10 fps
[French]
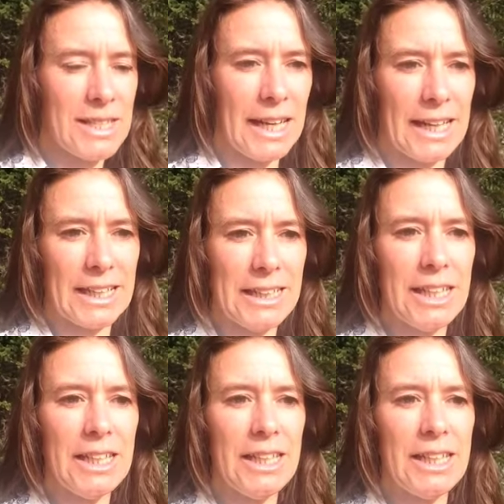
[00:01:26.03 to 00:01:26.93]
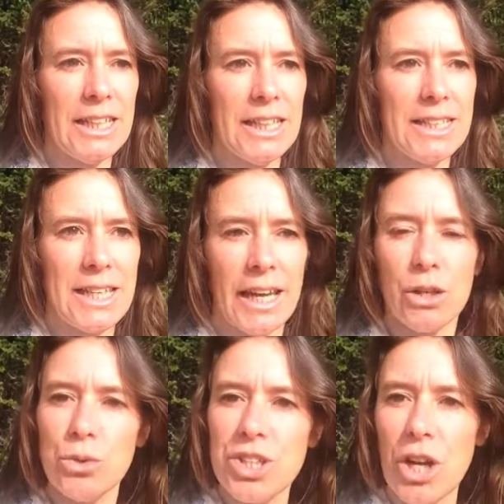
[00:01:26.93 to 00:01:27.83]
C'est quelqu'un qui, sait
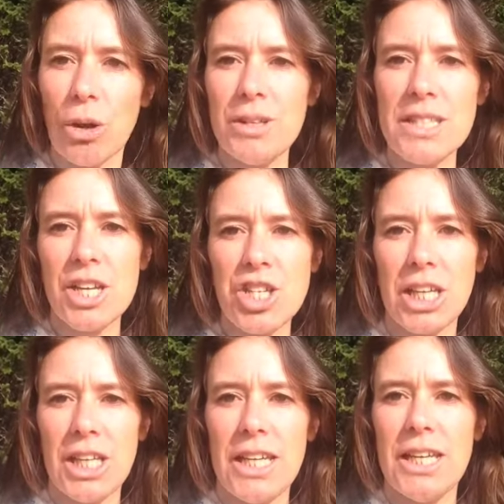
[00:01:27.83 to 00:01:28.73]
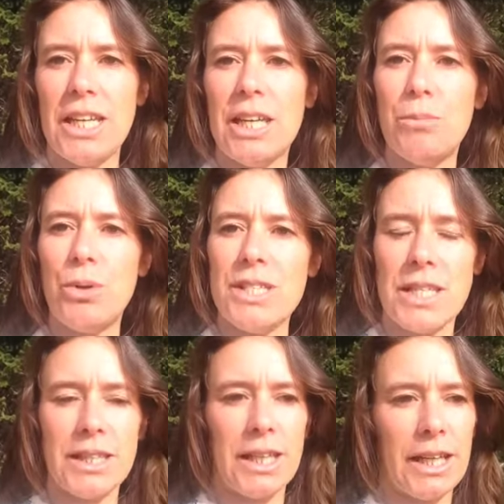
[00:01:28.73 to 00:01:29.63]
écouter leurs messages et qui, peut les
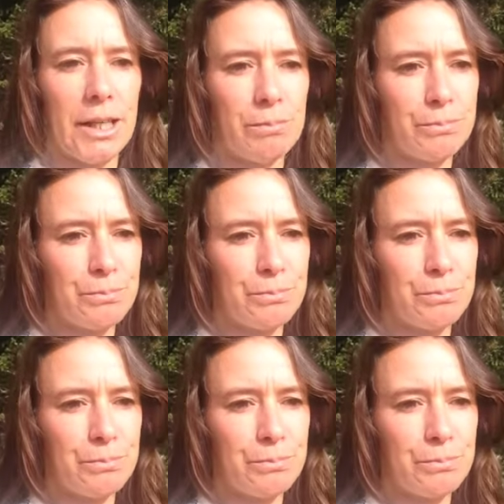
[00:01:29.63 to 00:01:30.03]
intégrer.